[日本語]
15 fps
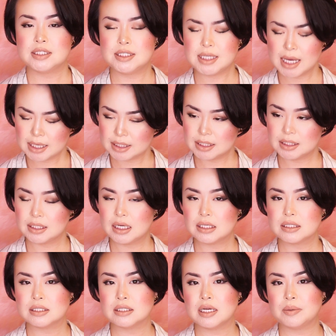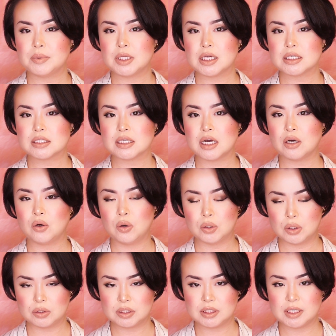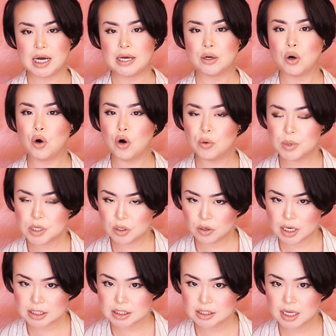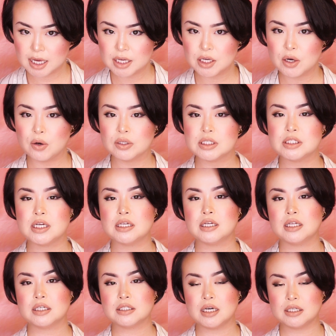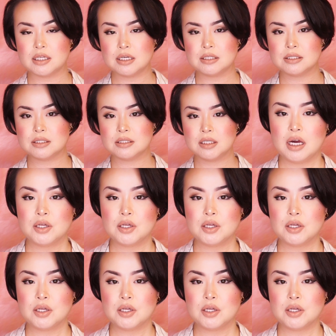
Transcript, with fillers: ぜひですね、皆さん、この機会、お見逃しないようにしていただきたいです。